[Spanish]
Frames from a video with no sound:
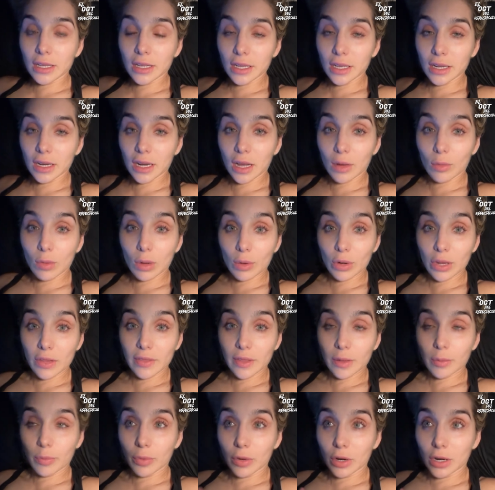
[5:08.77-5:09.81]
el agua
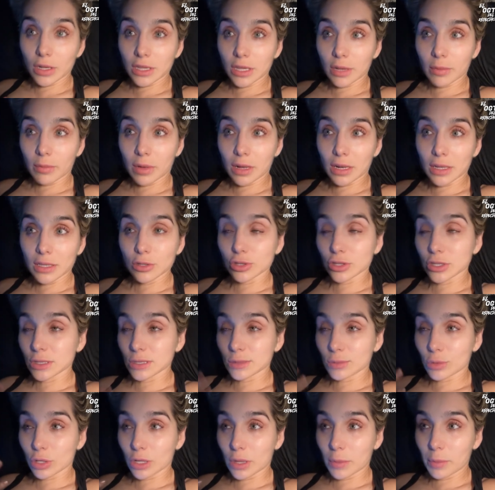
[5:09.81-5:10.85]
ahorita por el tema de los
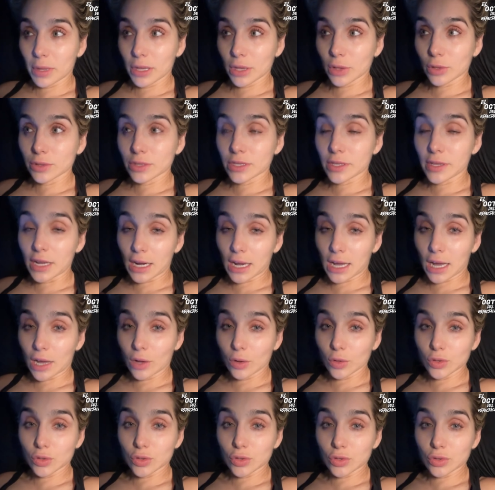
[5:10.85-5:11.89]
desbordamientos y del
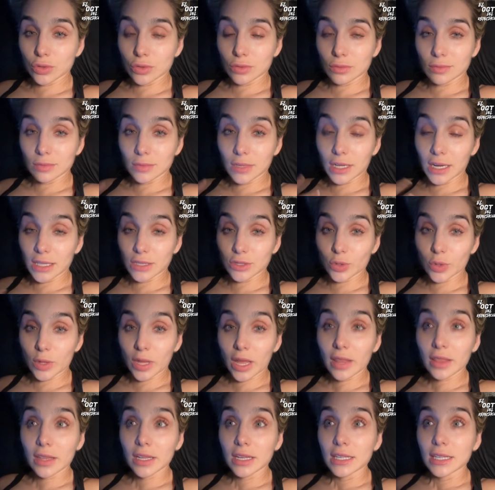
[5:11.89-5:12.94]
caos en la
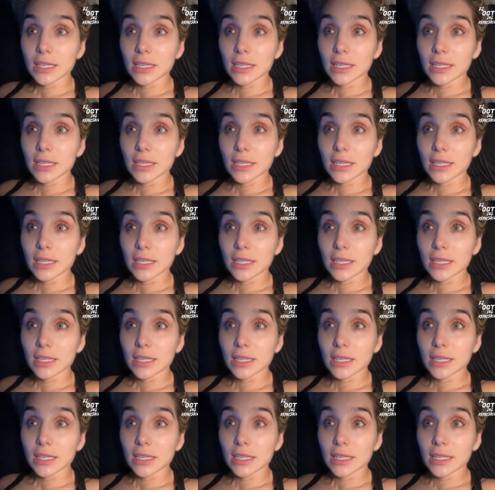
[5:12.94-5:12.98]
ciudad,